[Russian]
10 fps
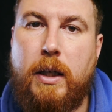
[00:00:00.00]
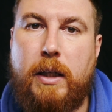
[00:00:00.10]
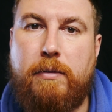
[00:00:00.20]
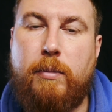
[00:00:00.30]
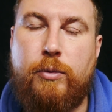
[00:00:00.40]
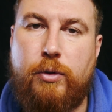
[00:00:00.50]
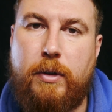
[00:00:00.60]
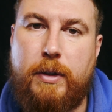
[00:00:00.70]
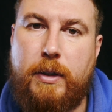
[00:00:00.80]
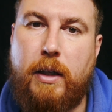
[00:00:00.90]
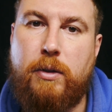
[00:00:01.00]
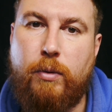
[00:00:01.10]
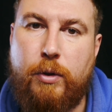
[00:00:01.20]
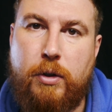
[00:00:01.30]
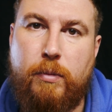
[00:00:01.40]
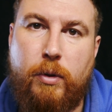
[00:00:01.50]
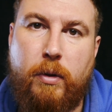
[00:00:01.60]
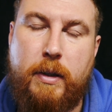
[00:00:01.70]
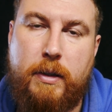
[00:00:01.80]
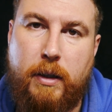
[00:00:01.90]
и вам нужно листать очень
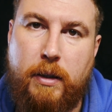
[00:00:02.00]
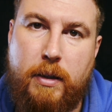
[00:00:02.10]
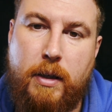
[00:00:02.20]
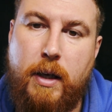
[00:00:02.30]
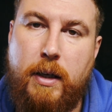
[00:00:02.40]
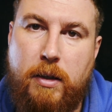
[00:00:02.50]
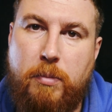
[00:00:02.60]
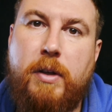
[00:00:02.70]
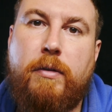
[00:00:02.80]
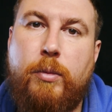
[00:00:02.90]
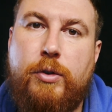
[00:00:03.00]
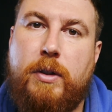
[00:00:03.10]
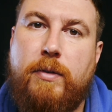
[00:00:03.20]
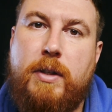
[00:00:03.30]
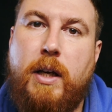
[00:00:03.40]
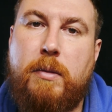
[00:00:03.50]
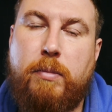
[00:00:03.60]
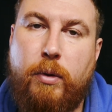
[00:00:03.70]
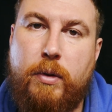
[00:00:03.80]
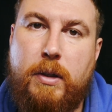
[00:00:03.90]
много страниц. Теперь вы можете взять
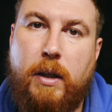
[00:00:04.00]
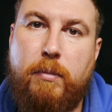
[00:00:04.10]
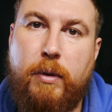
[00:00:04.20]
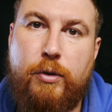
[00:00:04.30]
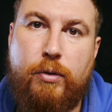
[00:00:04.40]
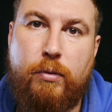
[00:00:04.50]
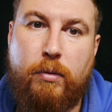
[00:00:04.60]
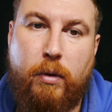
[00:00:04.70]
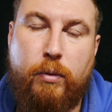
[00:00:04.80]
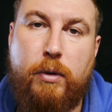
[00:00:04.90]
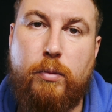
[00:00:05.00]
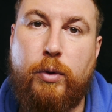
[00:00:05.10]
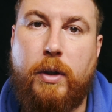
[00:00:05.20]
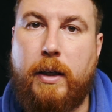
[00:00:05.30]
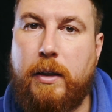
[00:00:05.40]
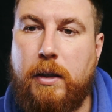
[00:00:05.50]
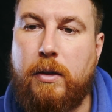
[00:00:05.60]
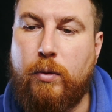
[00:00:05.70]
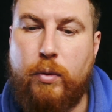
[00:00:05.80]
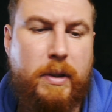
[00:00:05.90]
просто обычную какую-нибудь
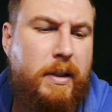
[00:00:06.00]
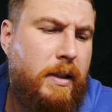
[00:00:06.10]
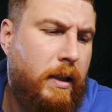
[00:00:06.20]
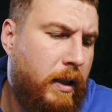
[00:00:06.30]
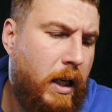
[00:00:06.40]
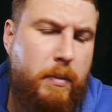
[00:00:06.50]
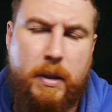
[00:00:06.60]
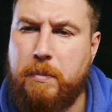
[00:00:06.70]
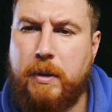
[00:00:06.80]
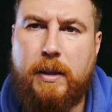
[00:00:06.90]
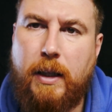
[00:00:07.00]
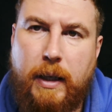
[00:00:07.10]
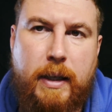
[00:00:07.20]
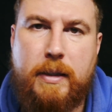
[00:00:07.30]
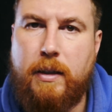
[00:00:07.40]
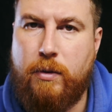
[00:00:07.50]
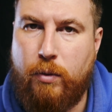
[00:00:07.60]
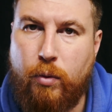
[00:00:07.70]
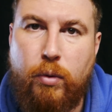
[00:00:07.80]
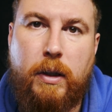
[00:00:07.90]
картинку с Инстаграма, с Пинтереста, с
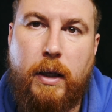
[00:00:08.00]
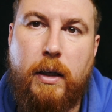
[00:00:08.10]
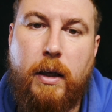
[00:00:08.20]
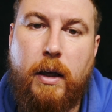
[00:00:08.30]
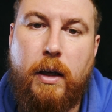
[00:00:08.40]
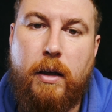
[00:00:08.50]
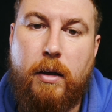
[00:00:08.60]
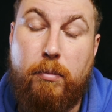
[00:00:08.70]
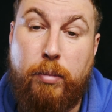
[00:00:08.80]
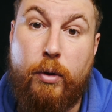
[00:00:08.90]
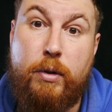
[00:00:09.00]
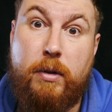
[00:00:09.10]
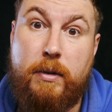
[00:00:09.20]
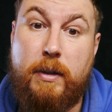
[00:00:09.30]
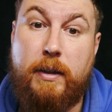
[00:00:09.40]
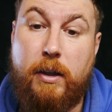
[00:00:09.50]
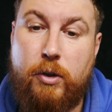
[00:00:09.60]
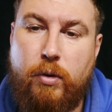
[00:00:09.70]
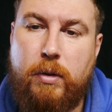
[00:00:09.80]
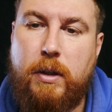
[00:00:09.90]
Гугла, просто
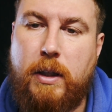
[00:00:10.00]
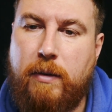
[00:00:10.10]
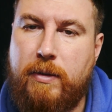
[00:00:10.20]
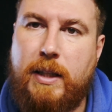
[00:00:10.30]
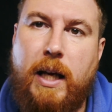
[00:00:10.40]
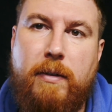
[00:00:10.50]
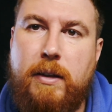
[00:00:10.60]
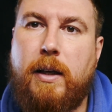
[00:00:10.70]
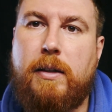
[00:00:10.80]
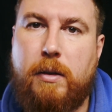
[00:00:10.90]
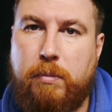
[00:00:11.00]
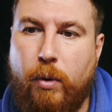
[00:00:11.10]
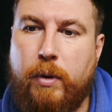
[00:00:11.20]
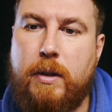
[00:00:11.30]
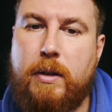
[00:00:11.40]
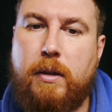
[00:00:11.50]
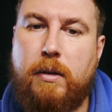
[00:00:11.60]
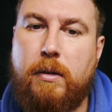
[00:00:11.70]
заскриншотить и вставить этот поиск